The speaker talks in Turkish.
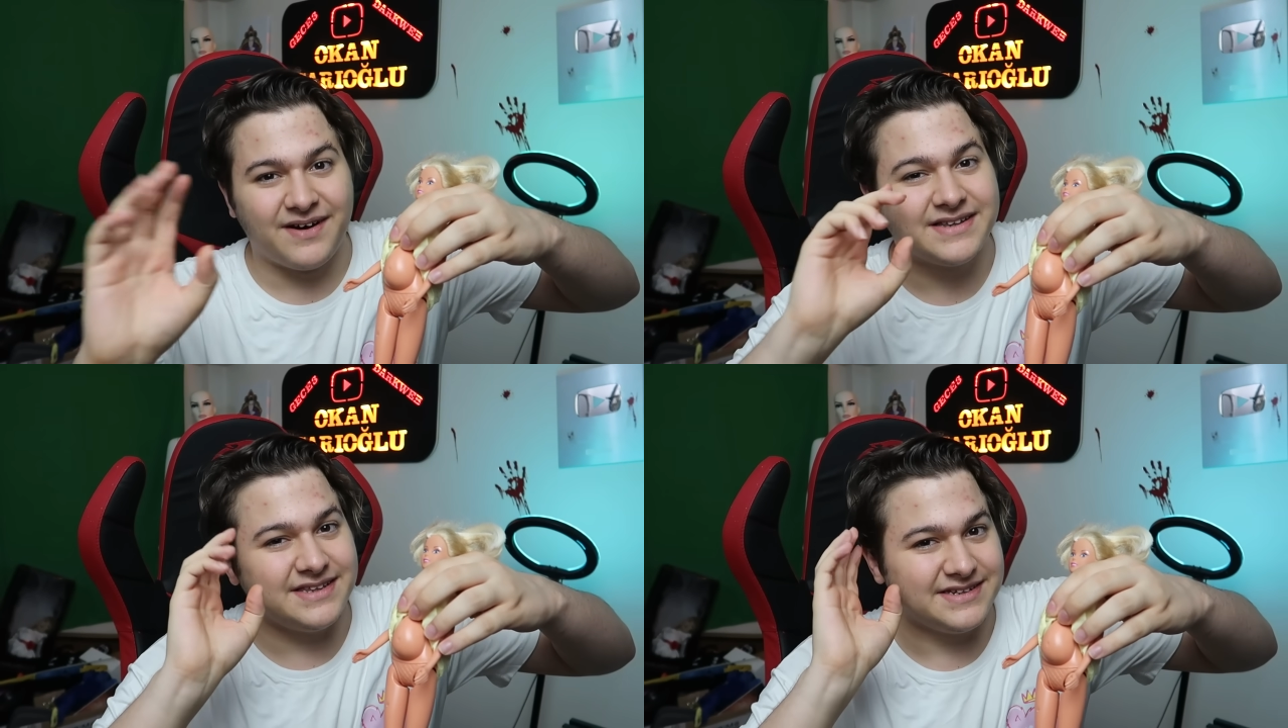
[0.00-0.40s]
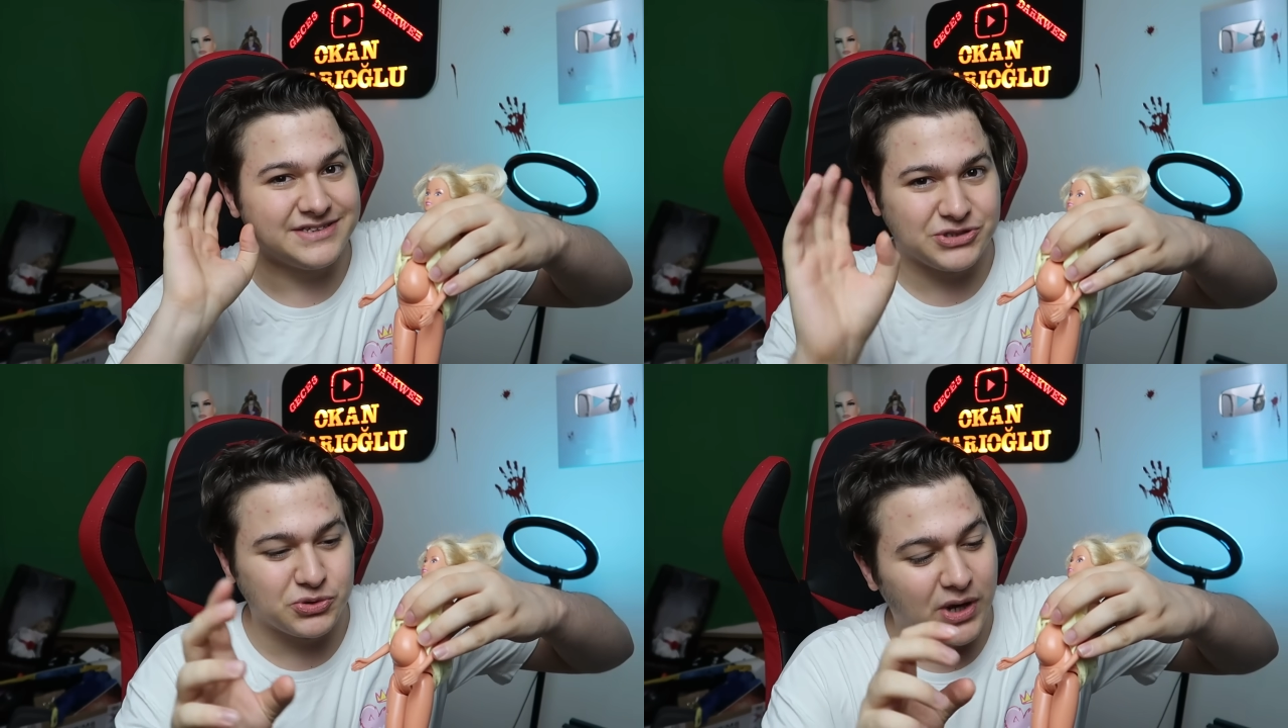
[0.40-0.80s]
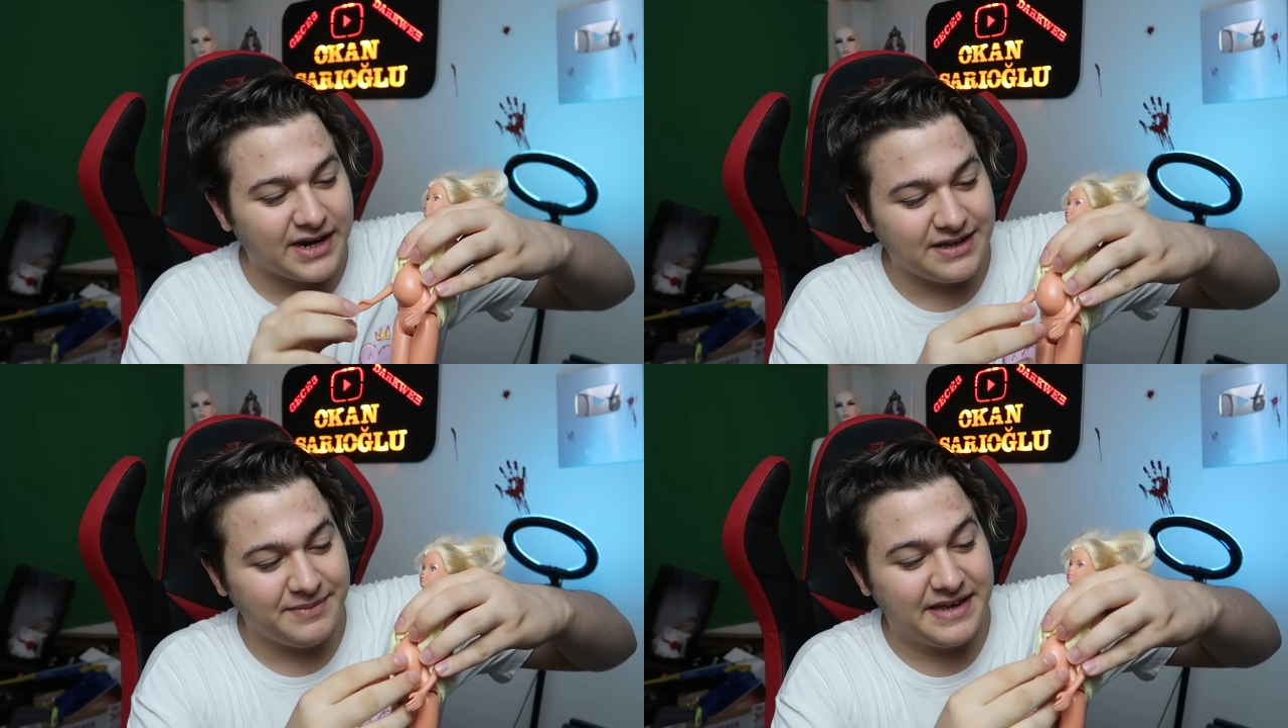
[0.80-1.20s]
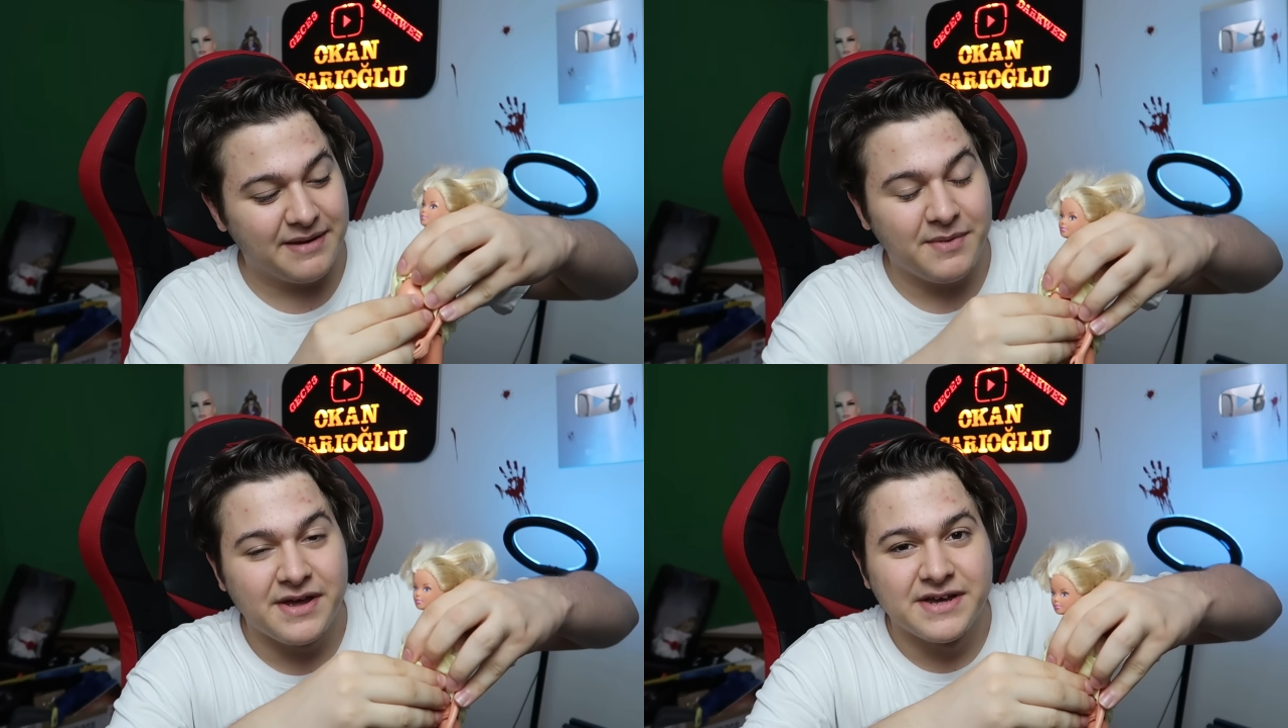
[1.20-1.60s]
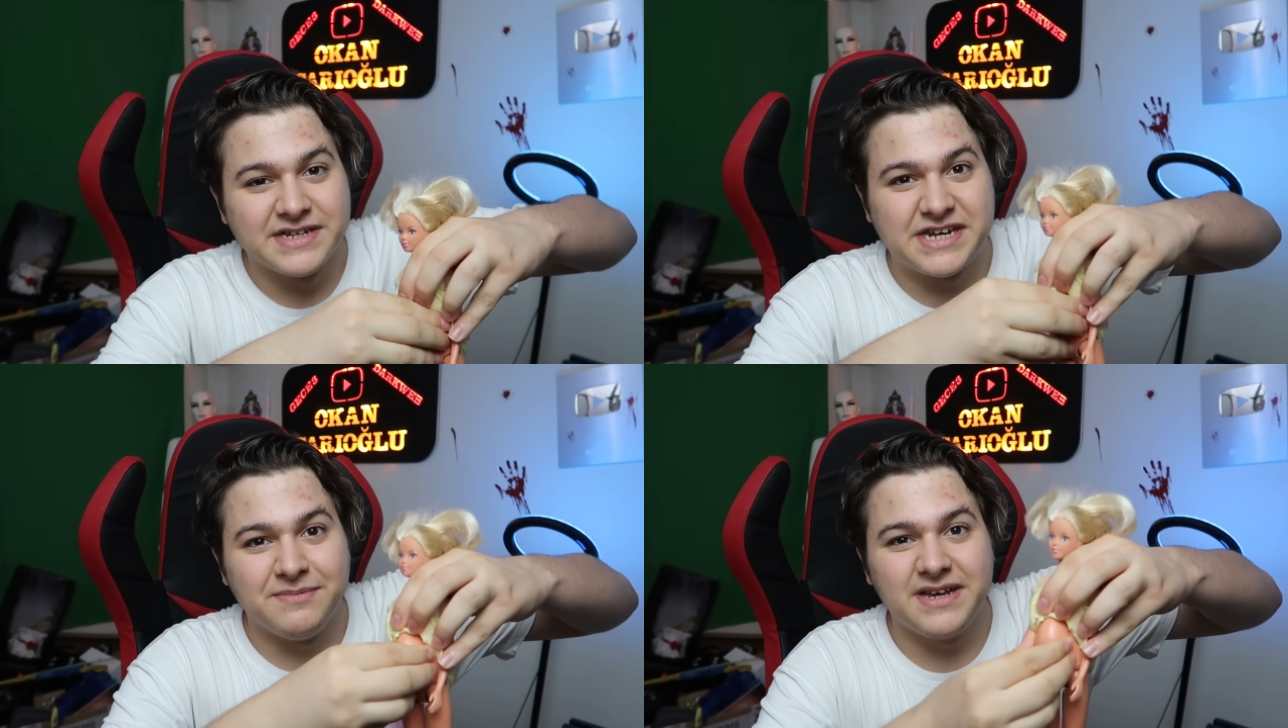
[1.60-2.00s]
var dediğinizi duyar gibiyim.
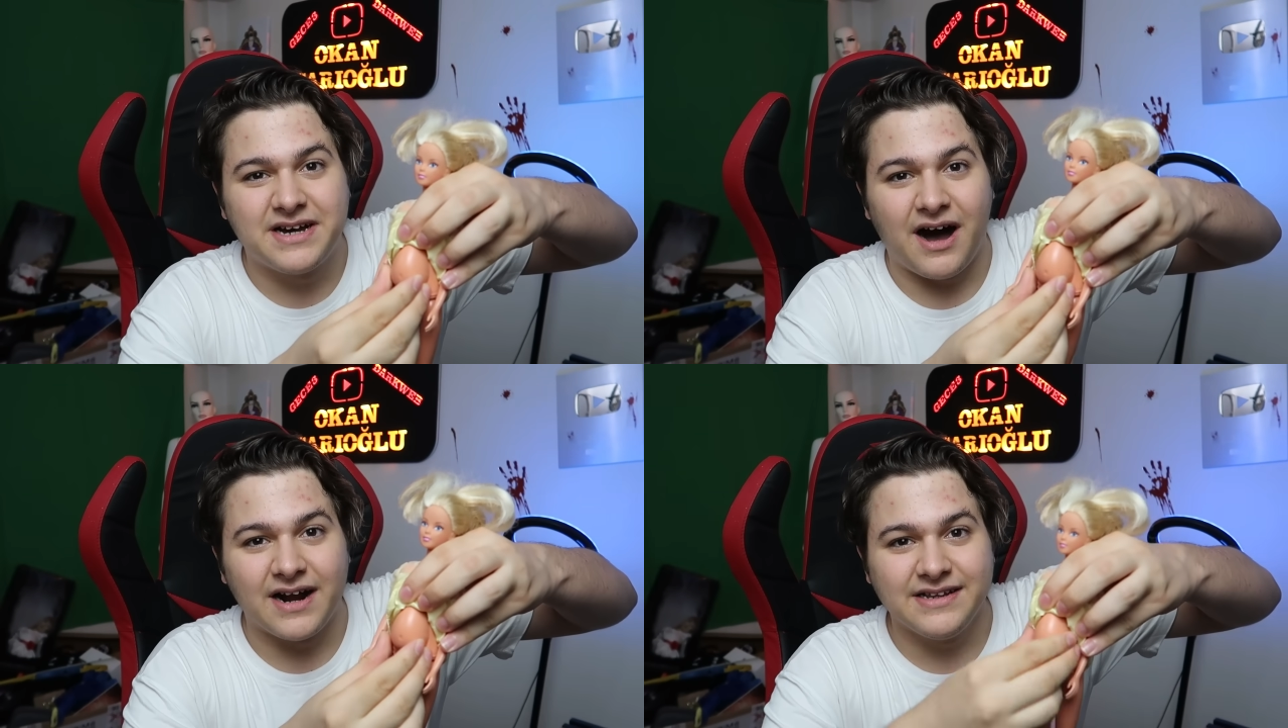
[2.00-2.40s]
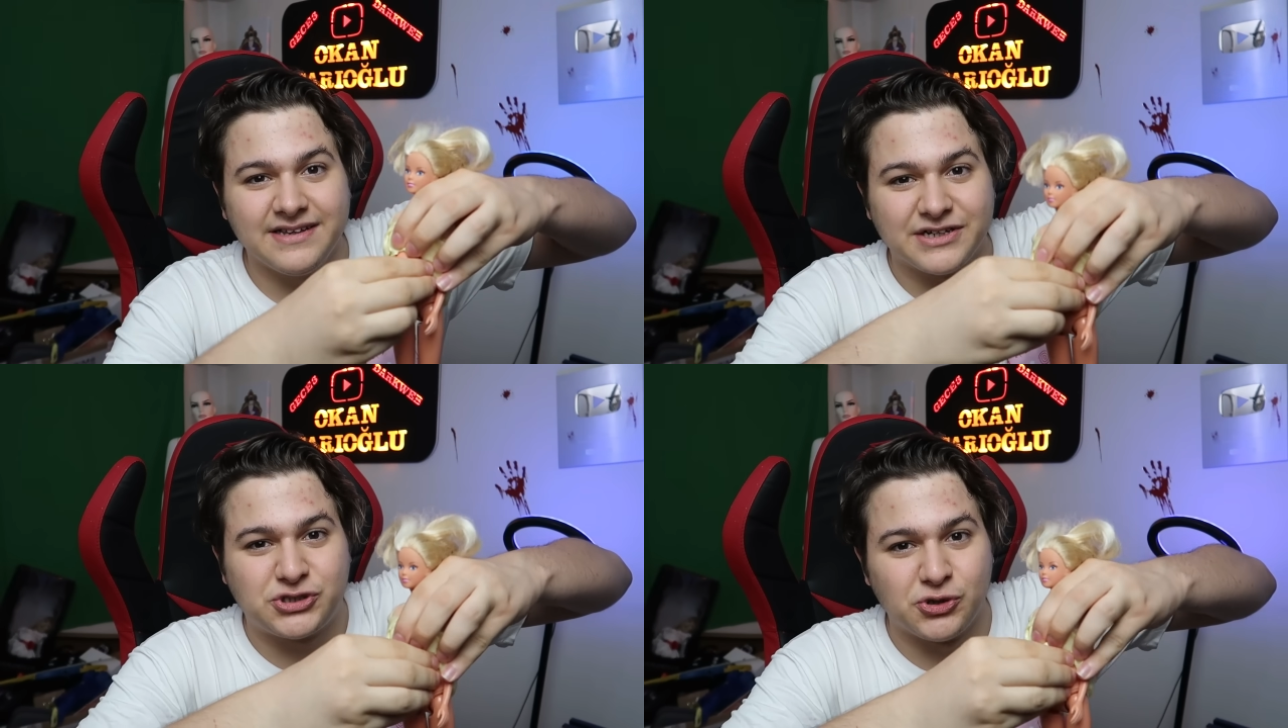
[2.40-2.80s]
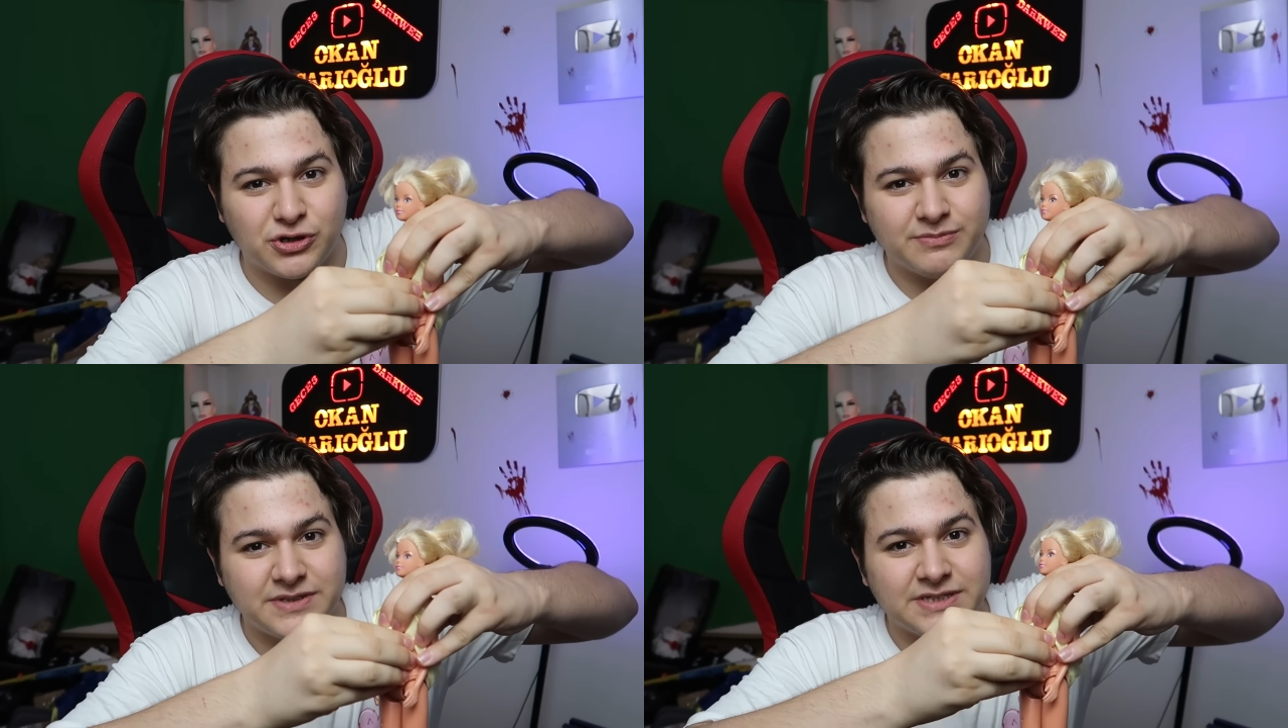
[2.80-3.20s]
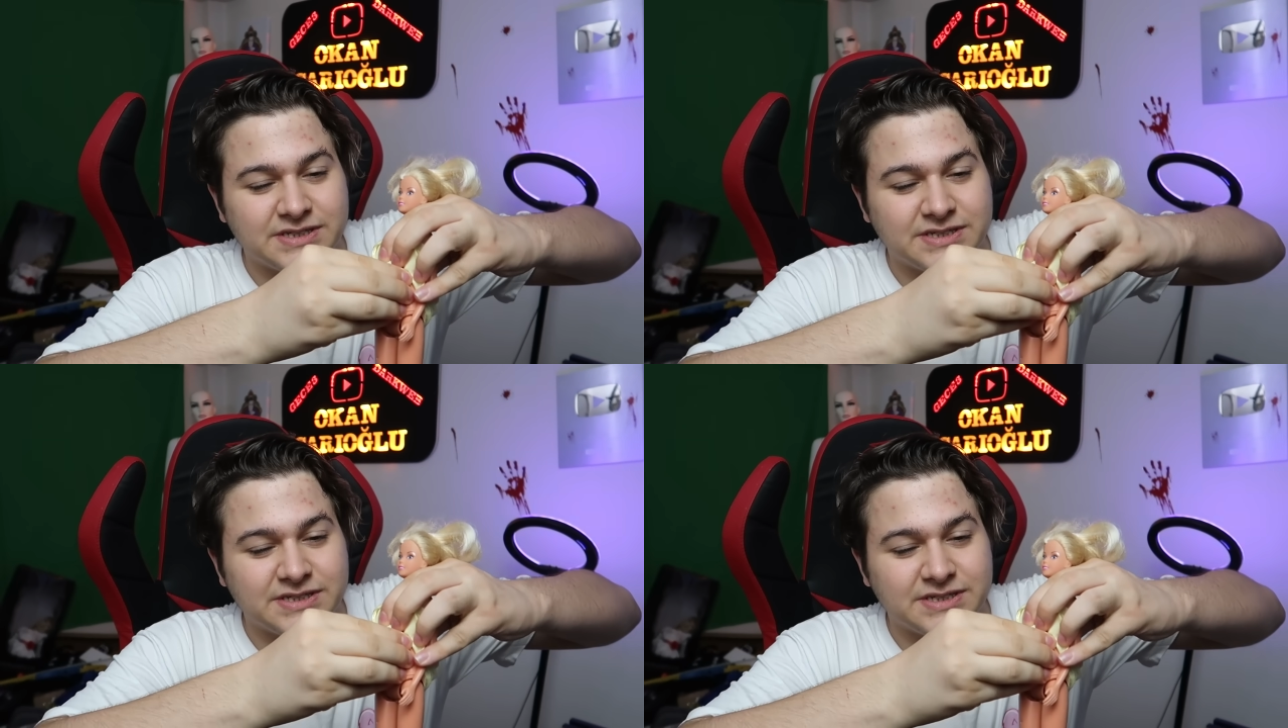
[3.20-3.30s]
Şimdi karnını açıyorum.